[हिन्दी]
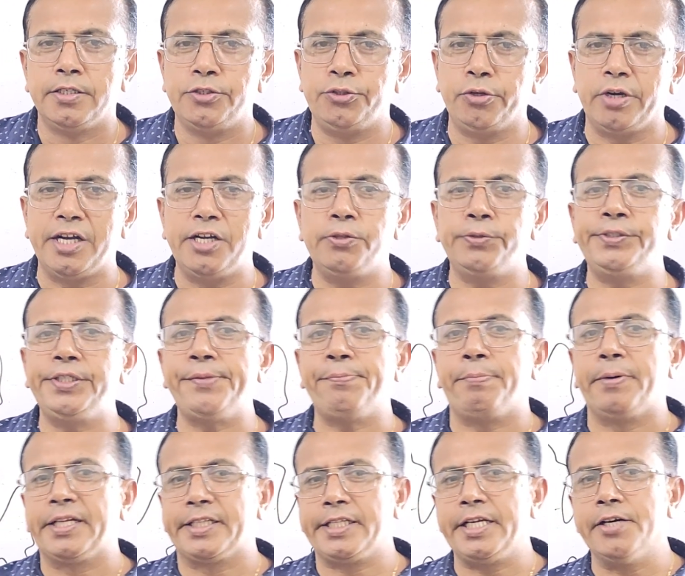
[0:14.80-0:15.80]
जो आयोजित
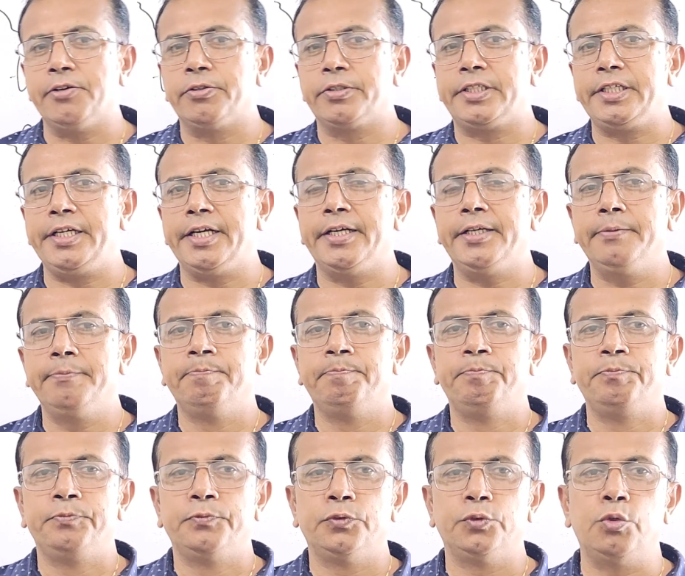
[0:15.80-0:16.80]
भर्तियां होती है
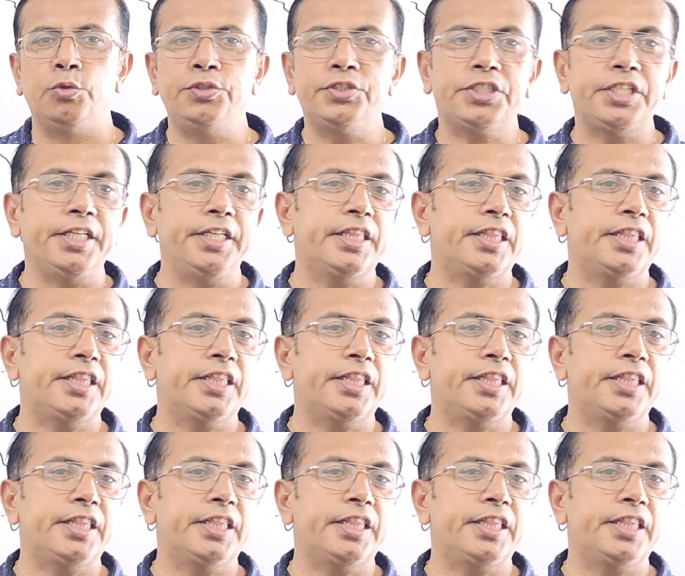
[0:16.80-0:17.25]
उनसे